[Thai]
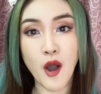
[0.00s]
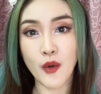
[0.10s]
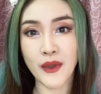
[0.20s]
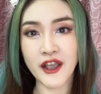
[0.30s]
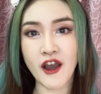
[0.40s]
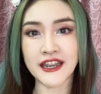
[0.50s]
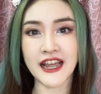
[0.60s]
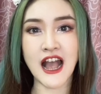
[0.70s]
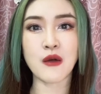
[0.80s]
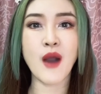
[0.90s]
กเอาไว้ก่อนนะ
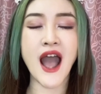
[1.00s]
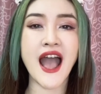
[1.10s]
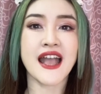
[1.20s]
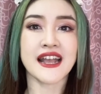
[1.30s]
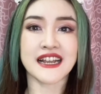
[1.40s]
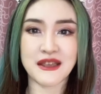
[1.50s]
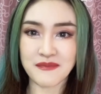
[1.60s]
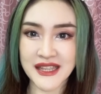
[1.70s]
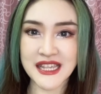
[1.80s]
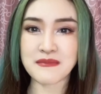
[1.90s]
คะว่าคลิป
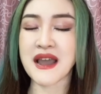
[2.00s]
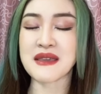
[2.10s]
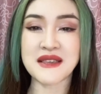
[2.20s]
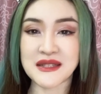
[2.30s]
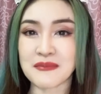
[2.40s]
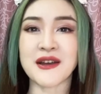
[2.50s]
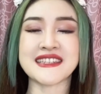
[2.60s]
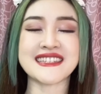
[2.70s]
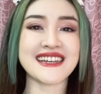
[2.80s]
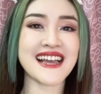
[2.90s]
นี้ไม่มีสปอน
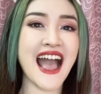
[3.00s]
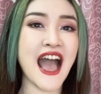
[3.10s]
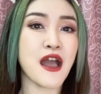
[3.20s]
เซอร์ค่ะ